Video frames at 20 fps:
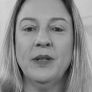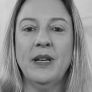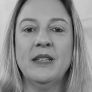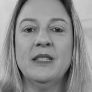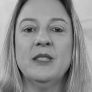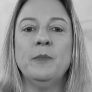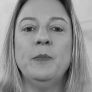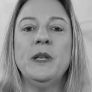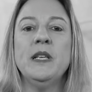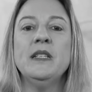
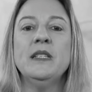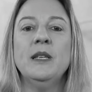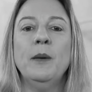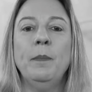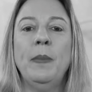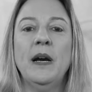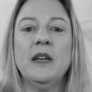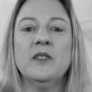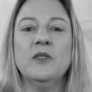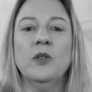das
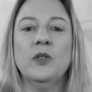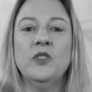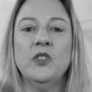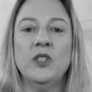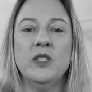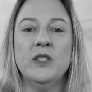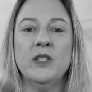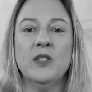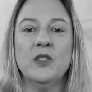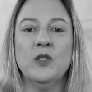principais
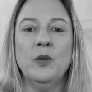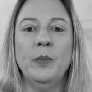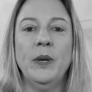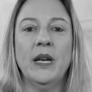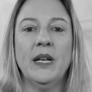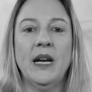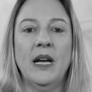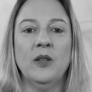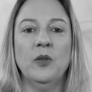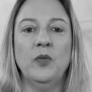notícias do
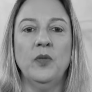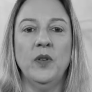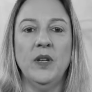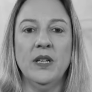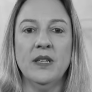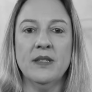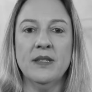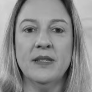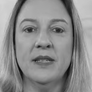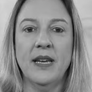mercado
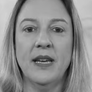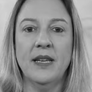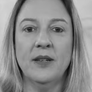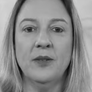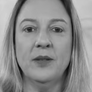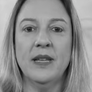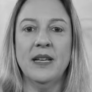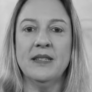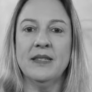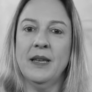
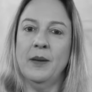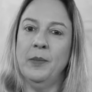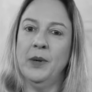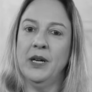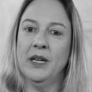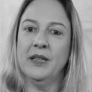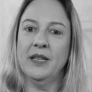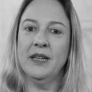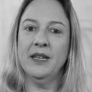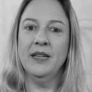financeiro da
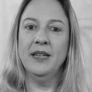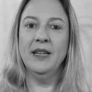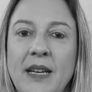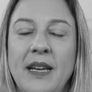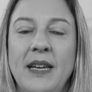semana